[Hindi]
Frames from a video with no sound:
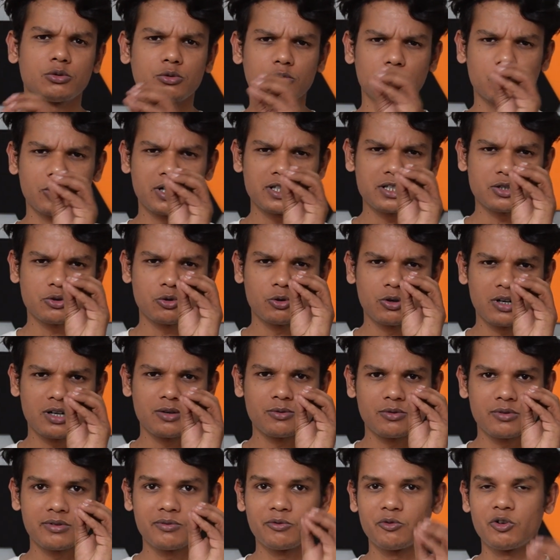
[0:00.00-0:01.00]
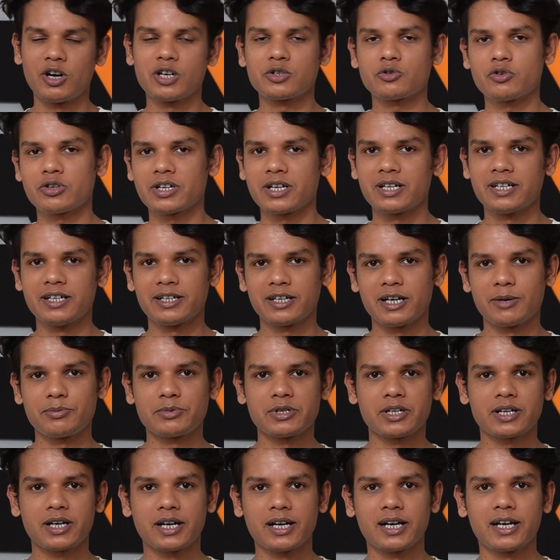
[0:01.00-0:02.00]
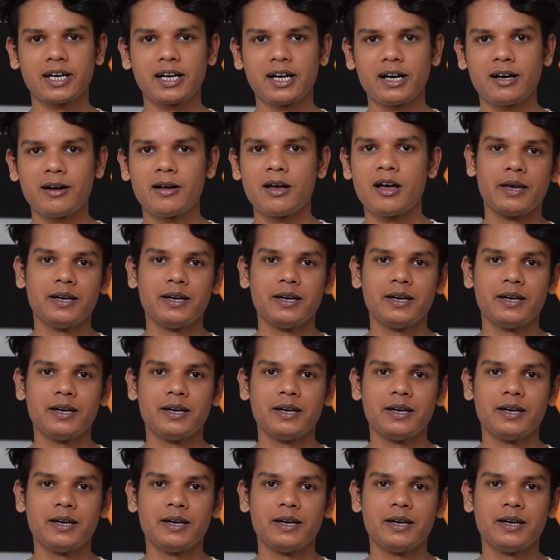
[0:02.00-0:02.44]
थोड़ा सा थोड़ा वॉइस को कैप्चर कर लेगा